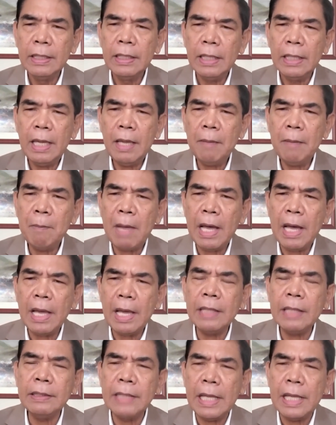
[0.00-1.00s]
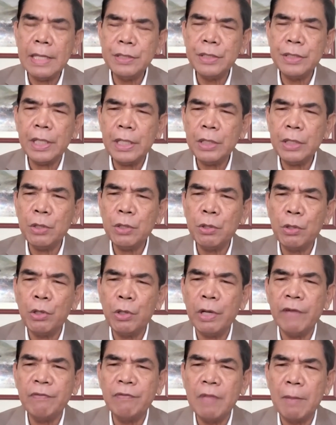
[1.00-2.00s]
eh ma-endanger yung
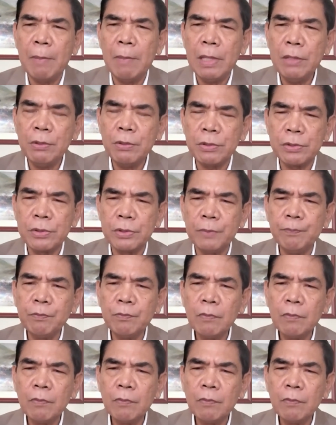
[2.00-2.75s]
OFWs.